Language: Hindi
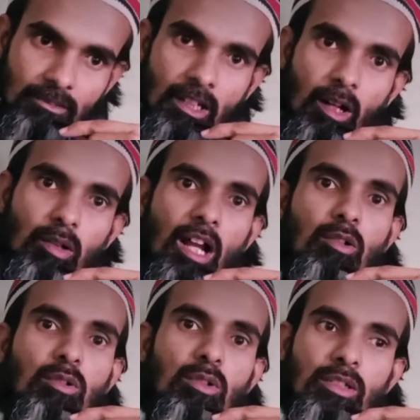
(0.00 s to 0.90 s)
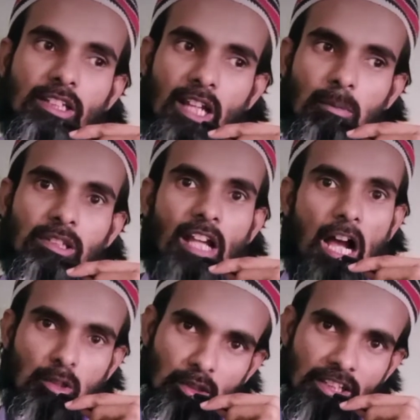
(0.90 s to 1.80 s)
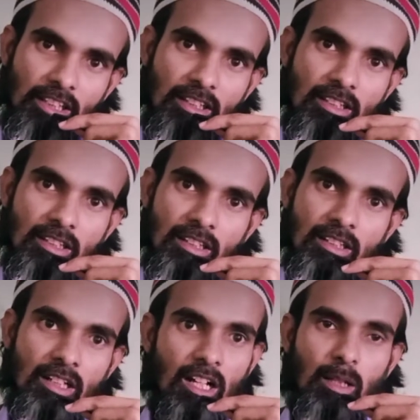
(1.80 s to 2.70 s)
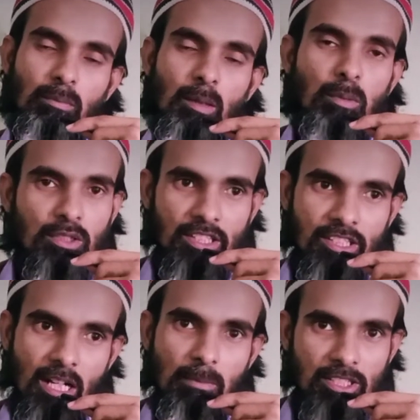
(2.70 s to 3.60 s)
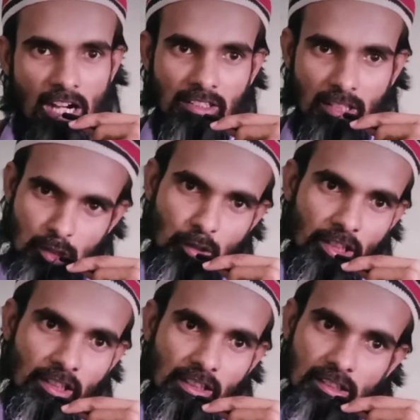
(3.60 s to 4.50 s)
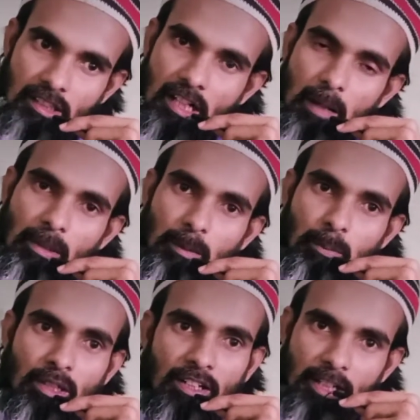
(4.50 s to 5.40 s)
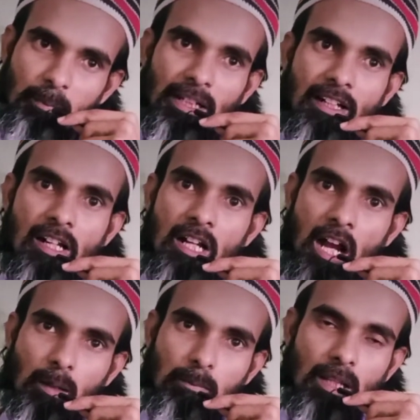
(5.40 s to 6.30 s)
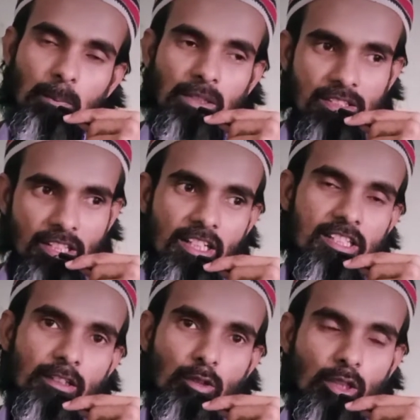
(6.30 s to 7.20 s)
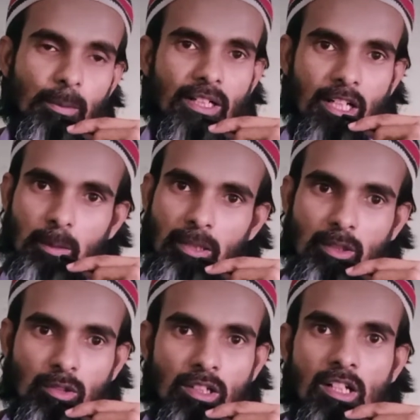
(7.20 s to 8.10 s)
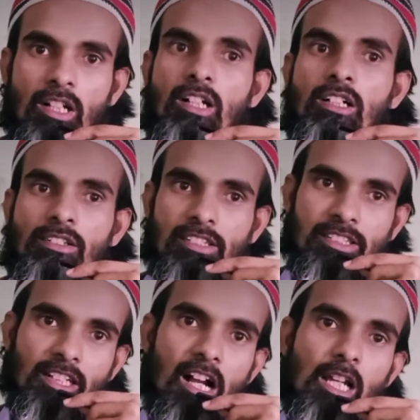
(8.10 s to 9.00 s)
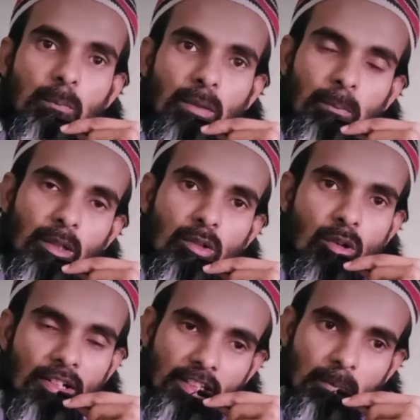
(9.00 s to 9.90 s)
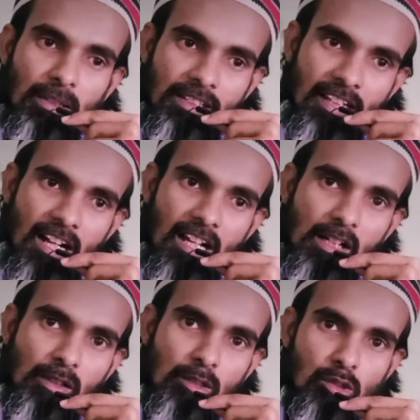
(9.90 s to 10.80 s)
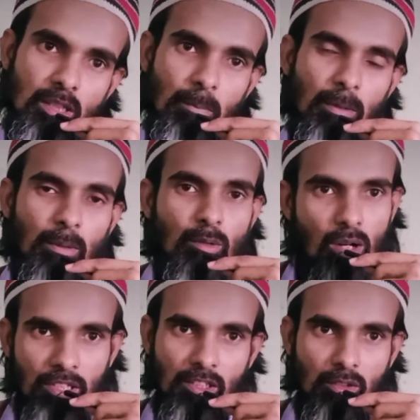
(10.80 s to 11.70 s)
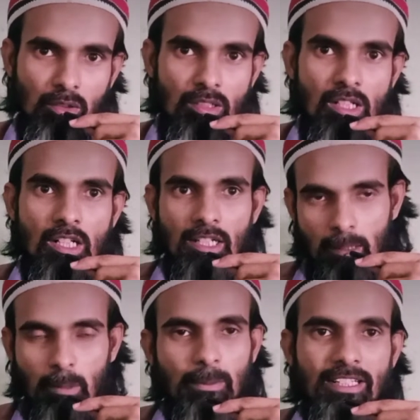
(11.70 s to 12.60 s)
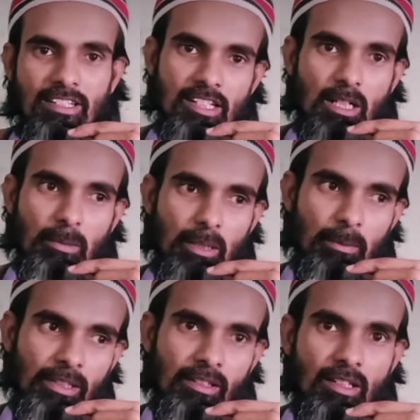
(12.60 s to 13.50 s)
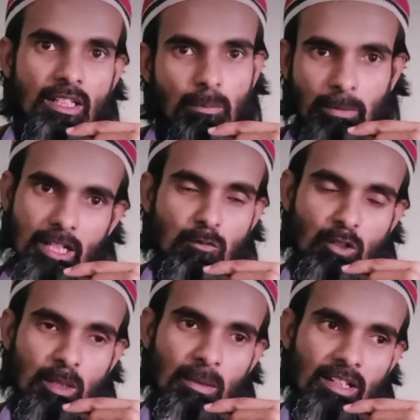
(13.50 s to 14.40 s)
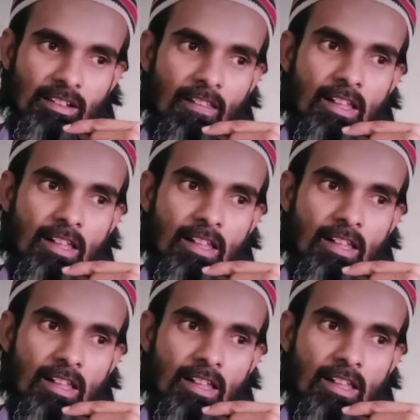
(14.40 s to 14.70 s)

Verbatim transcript: और आपको ये क्या बोलते आधुनी अलहमदा बहुत सी जगह में स्टार्ट कर चुके इस जगह हमारी पूरा टीम है अलहमदा आप इस जगह से कोई भी गरीब रहे तो जिस जगह हेल्प नंबर और कांटेक्ट नंबर दिया गया हो उस नंबर पर कांटेक्ट करो नंबर भी दिया जाएगा मेरा वही मेरा फ़ोन नंबर बताओ